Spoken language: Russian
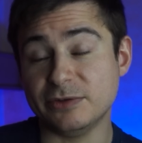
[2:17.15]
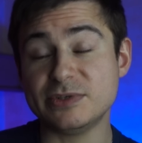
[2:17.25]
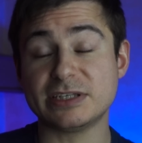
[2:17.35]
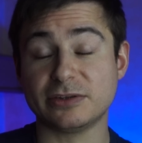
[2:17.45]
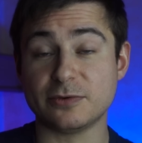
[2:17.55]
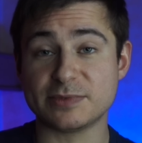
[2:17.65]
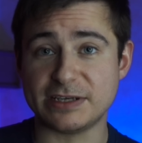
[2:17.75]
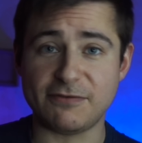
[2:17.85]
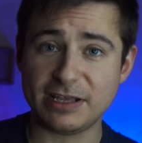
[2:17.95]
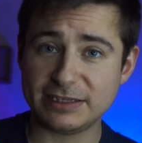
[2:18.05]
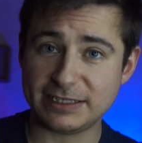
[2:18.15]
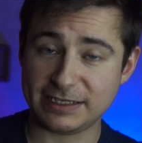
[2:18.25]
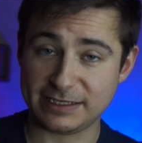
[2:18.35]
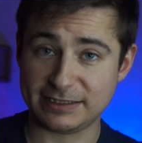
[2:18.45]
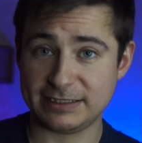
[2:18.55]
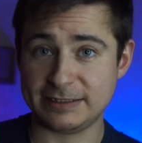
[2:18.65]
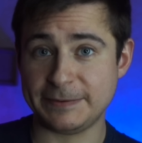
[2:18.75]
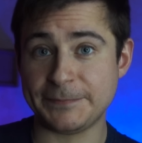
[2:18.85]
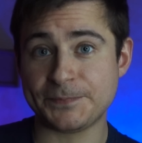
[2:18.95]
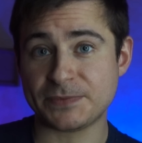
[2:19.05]
Ну «Синдром Саванта» —
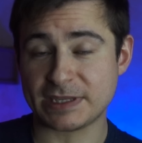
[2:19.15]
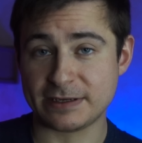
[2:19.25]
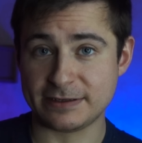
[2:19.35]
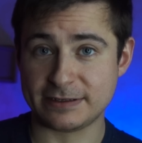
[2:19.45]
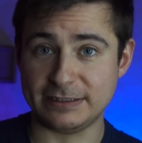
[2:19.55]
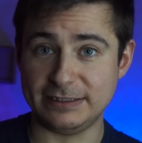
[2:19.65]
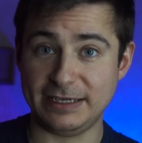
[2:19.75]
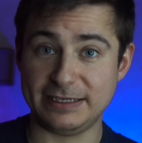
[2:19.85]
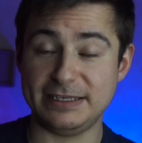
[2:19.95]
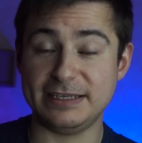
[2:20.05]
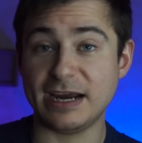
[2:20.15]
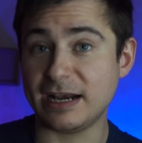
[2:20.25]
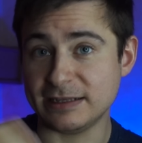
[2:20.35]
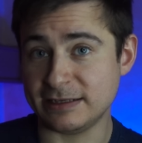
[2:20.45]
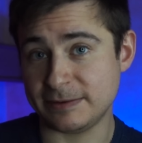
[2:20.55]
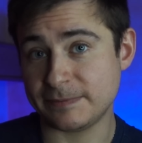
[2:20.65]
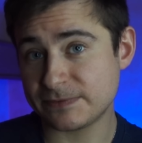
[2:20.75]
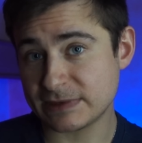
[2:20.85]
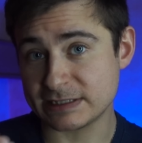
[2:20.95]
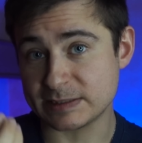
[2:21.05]
это э, когда гениальные
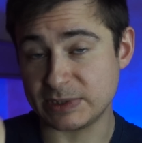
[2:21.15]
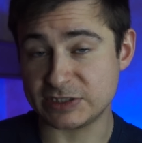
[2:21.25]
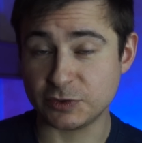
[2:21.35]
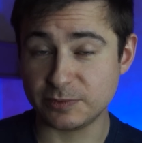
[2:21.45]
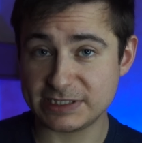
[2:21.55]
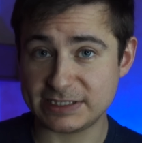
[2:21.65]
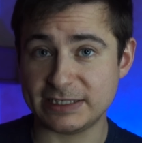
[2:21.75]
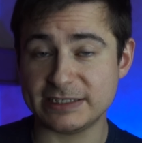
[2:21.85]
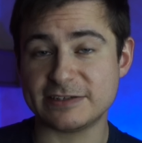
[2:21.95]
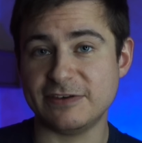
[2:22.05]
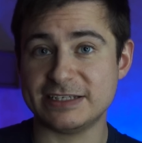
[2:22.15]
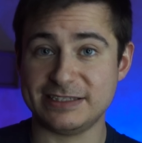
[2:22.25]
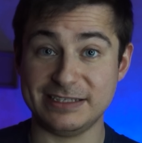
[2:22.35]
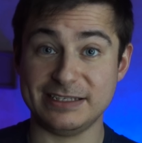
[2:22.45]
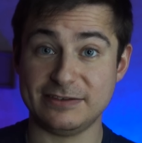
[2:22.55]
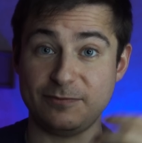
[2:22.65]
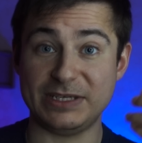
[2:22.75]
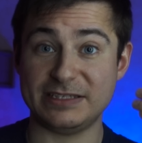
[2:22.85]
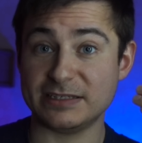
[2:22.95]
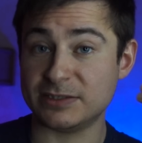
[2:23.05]
способности, они связаны
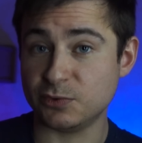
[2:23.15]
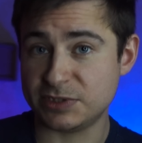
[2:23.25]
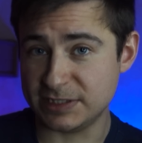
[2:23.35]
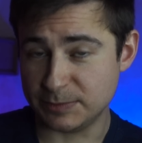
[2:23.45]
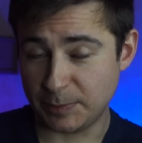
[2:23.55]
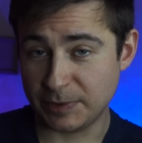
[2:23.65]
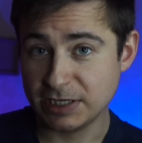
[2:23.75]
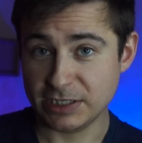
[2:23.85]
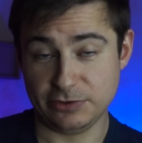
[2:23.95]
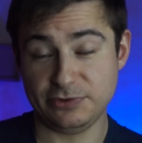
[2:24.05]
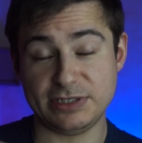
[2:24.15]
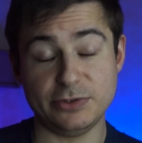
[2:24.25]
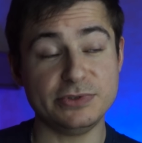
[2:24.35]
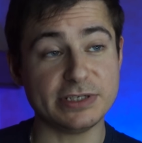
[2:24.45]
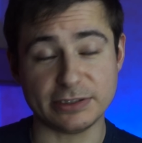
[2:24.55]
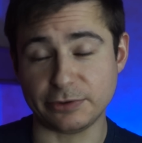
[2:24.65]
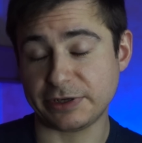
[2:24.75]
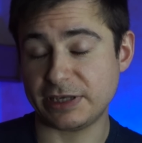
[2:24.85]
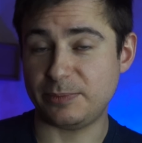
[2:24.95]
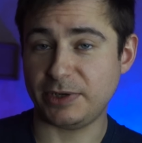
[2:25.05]
вместе с аутизмом. Но те люди,
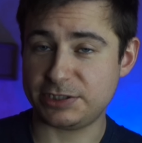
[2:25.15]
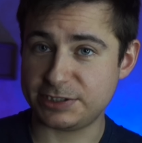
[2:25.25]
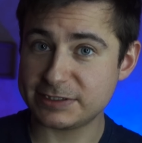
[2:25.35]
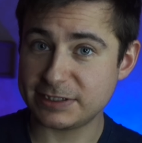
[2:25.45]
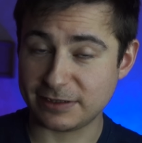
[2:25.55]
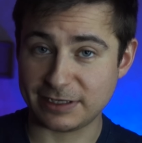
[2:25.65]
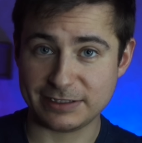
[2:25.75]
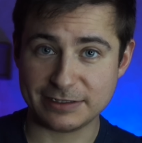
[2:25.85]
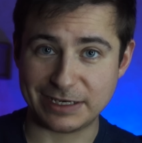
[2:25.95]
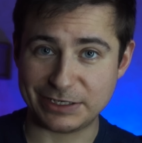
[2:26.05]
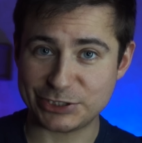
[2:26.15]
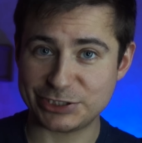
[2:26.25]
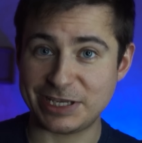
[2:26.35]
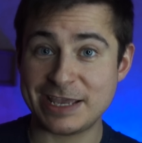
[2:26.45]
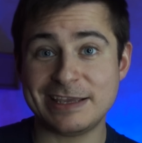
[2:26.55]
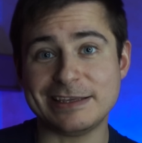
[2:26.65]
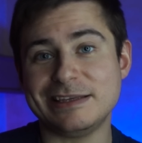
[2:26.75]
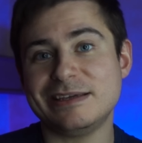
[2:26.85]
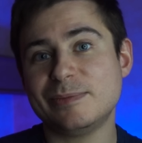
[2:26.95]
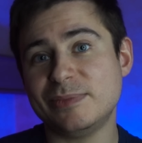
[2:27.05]
которых я перечислил, они, конечно,
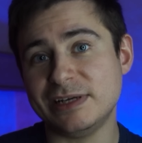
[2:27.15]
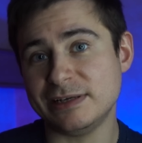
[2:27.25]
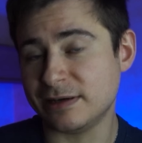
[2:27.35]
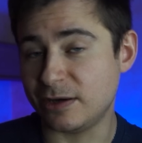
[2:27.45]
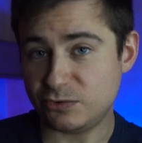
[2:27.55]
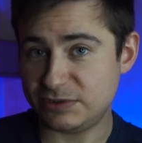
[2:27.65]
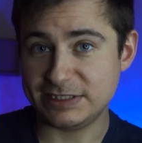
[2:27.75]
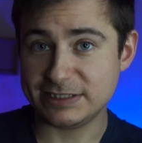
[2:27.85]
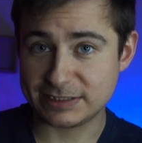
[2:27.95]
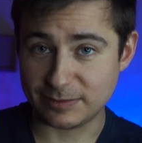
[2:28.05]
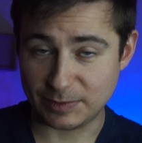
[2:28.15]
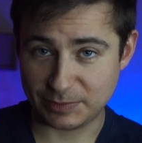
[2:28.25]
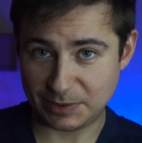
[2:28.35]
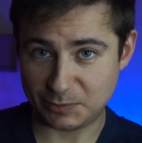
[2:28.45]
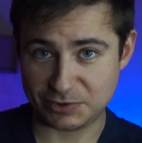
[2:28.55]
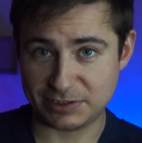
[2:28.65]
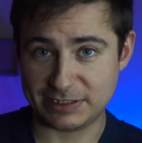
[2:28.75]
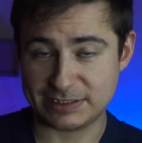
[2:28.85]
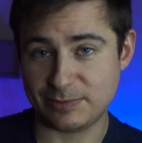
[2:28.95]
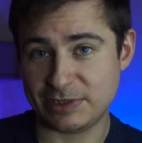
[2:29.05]
не были аутистами, потому что
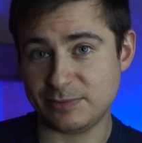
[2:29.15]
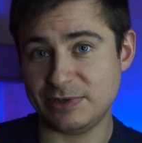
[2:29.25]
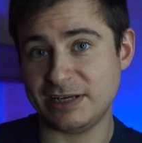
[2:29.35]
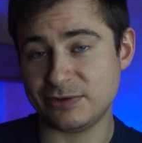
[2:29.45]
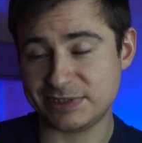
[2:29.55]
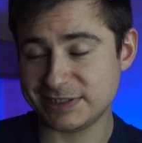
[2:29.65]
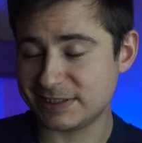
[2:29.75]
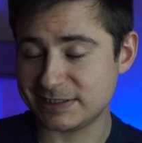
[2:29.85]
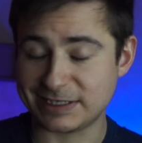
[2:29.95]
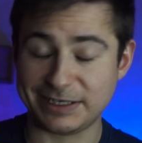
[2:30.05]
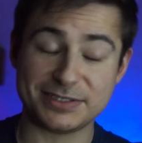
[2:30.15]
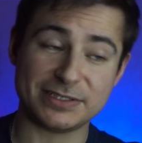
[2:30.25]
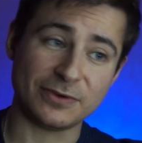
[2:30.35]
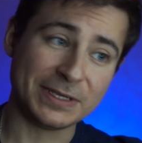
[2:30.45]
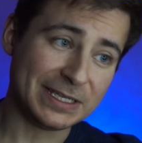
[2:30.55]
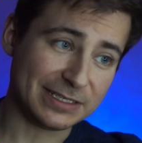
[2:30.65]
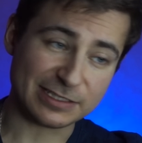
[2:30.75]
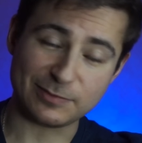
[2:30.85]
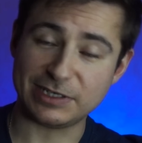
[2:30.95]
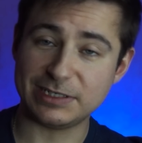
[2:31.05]
если бы они были аутисты, скорее всего,
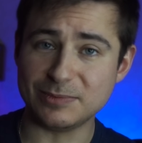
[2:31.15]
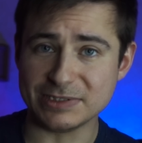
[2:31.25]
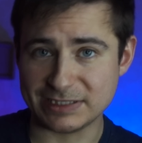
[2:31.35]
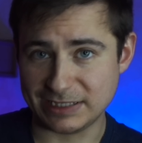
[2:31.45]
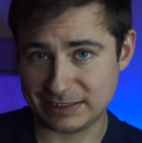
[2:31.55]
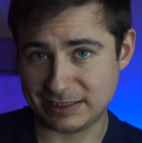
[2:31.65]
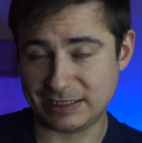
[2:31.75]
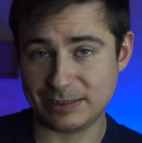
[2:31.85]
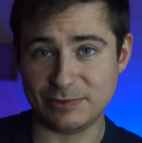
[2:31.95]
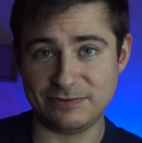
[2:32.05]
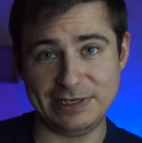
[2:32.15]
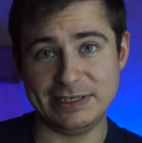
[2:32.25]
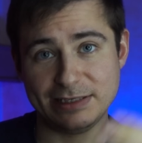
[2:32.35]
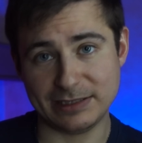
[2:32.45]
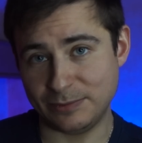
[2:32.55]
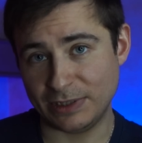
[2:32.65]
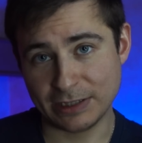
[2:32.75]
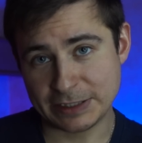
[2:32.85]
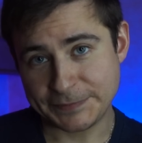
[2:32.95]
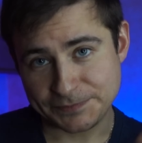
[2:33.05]
не смогли бы стать такими великими
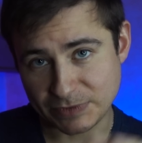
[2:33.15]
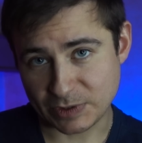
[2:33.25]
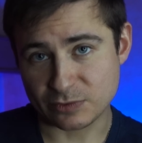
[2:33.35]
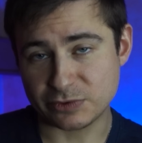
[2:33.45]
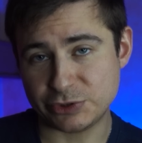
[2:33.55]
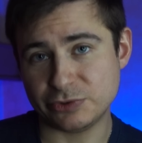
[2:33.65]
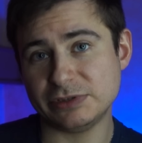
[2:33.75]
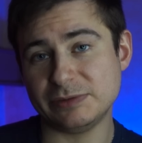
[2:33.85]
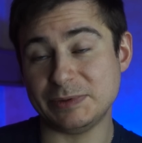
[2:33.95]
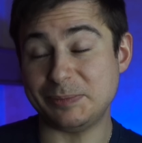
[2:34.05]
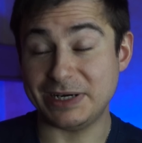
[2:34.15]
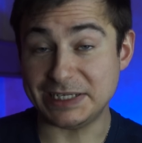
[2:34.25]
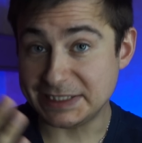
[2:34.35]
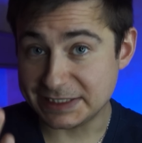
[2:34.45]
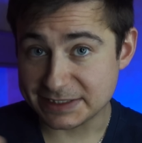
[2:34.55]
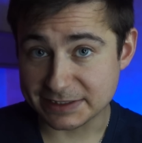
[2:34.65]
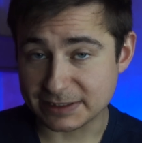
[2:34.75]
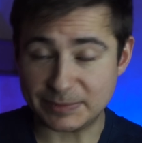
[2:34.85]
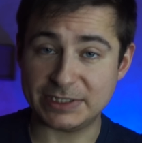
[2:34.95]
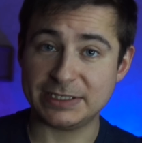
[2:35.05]
учеными,
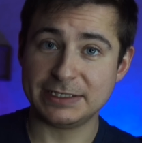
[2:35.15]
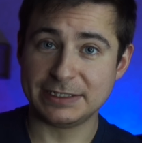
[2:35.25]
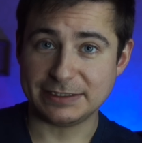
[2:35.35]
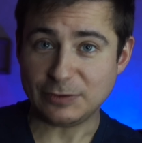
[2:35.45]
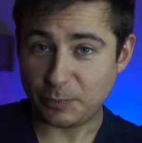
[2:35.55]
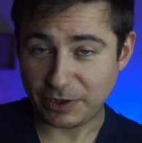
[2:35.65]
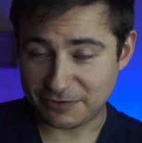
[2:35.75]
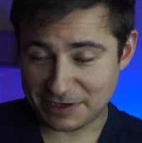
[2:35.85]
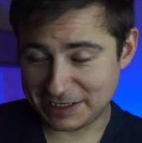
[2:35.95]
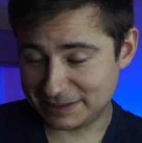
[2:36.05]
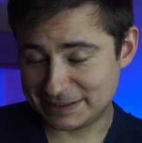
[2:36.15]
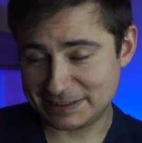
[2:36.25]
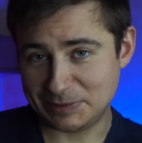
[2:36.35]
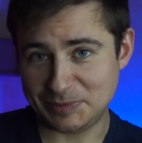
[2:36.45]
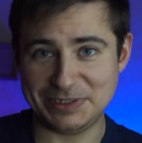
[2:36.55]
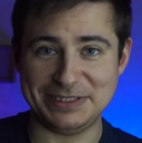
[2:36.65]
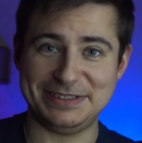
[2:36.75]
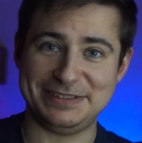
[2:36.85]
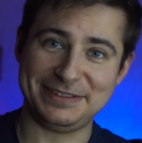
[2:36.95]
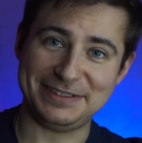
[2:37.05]
политиками,
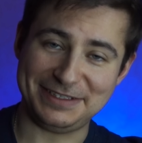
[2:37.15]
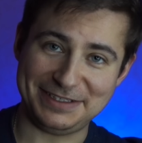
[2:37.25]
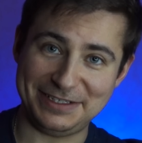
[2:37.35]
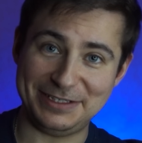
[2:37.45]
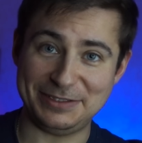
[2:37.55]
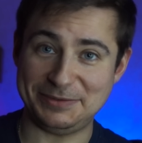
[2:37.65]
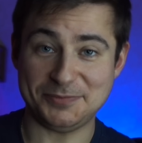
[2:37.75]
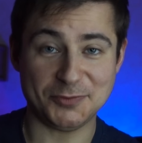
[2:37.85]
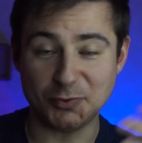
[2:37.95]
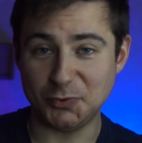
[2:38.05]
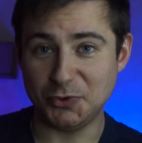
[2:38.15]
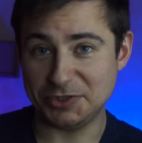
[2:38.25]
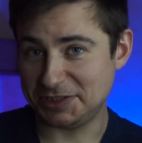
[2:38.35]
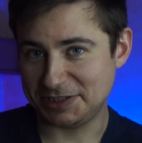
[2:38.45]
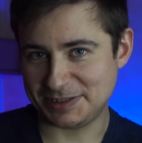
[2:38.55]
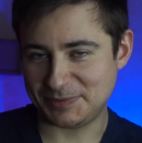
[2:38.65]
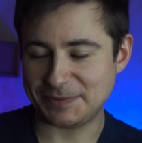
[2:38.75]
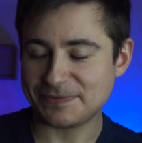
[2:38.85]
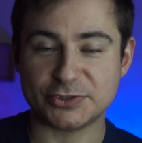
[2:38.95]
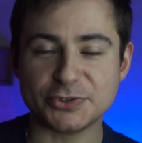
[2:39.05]
управленцами или
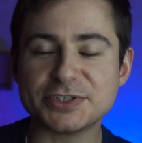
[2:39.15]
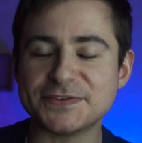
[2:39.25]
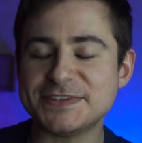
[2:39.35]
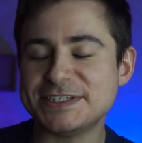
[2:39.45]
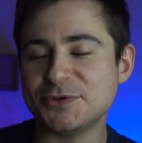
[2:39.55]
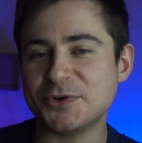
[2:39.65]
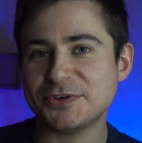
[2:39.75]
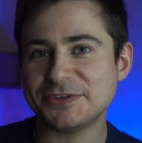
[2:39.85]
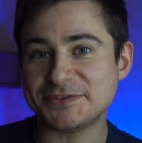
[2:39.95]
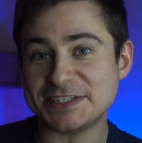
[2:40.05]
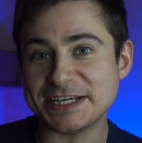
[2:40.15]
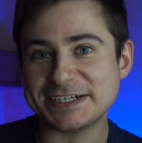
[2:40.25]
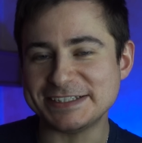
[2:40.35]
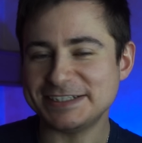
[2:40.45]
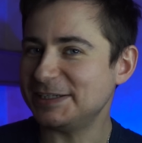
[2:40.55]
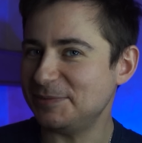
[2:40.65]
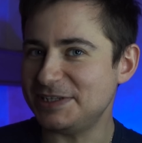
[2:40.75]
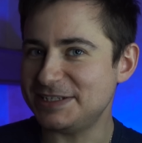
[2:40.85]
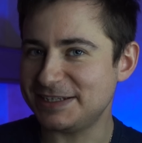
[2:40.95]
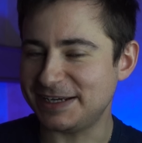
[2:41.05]
художниками. Что же все всех их
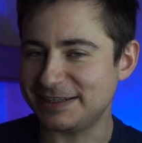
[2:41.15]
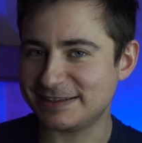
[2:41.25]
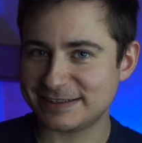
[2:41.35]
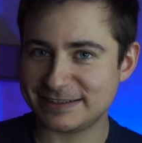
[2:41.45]
объединяет?